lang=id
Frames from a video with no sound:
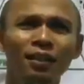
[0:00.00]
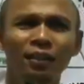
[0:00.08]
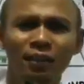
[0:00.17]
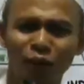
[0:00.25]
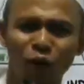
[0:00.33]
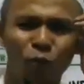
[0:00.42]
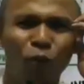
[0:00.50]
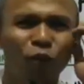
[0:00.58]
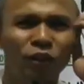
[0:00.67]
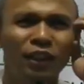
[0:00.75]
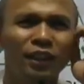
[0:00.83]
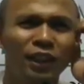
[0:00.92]
untuk
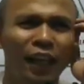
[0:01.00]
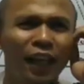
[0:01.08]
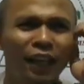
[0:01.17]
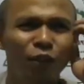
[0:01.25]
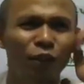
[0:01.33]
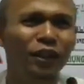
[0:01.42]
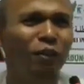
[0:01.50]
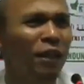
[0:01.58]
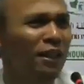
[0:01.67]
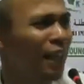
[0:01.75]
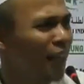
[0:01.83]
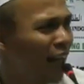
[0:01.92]
ngomong untuk didengekan mungkin ke
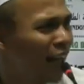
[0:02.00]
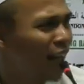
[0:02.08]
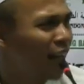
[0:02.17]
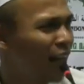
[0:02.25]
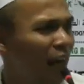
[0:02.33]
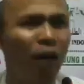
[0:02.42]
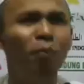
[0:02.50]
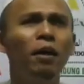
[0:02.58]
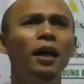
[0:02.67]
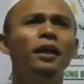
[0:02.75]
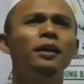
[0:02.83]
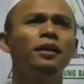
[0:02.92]
masalah
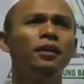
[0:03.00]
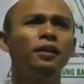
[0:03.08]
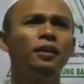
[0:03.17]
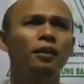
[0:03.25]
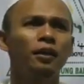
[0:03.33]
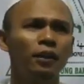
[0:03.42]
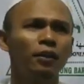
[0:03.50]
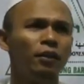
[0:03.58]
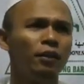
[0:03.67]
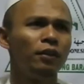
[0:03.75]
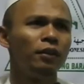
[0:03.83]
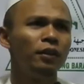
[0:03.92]
aman. gitu
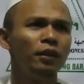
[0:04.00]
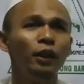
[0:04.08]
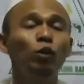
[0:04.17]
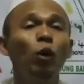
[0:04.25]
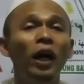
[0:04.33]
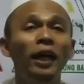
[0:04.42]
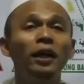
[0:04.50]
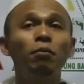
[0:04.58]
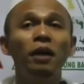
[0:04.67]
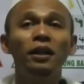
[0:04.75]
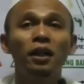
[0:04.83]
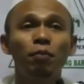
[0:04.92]
loh itu
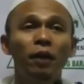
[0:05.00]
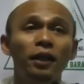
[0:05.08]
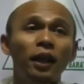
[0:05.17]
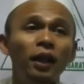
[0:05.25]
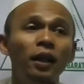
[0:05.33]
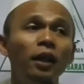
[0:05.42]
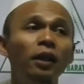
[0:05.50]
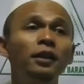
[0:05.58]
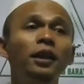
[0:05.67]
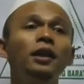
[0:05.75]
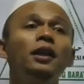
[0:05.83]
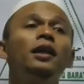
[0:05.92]
hikmah daripada
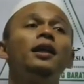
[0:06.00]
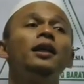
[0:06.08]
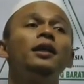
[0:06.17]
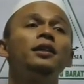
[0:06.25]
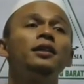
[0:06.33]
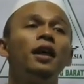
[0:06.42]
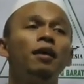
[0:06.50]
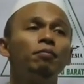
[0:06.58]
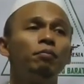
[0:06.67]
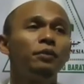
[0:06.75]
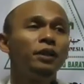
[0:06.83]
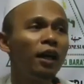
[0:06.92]

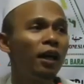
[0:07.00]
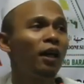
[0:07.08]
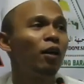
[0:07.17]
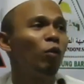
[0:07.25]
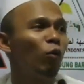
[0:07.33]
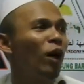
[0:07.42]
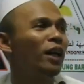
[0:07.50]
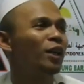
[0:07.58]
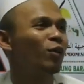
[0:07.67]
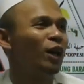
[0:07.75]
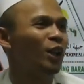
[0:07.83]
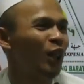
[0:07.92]
dihijabnya
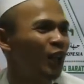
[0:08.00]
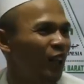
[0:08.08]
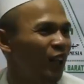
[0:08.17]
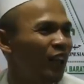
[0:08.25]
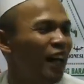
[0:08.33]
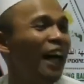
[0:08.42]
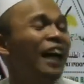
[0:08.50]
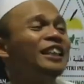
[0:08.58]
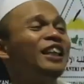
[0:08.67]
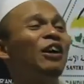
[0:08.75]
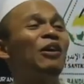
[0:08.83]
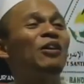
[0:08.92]
wali-wali Allah.
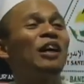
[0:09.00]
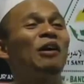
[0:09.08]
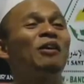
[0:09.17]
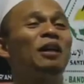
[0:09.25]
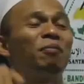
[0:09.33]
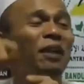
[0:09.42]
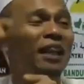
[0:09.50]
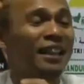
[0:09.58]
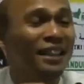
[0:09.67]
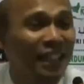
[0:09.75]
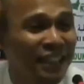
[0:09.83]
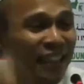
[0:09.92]
Hanya orang-orang
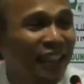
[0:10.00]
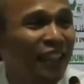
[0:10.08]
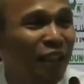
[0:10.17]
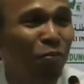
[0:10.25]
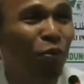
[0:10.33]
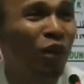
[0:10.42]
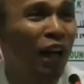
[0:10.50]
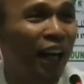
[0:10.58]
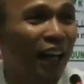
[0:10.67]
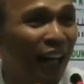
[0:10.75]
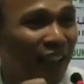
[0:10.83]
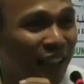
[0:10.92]
pilihan saja yang
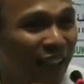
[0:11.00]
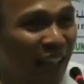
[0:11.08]
dibukakan